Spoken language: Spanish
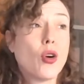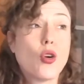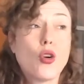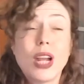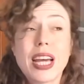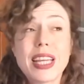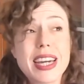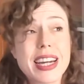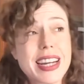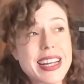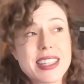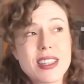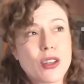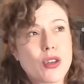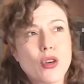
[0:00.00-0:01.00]
o
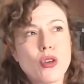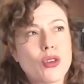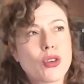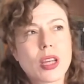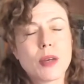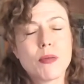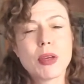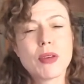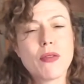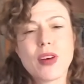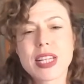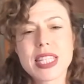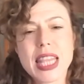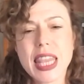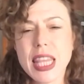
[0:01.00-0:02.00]
Castro, que me
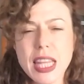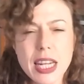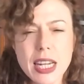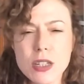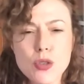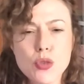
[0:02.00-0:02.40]
fascina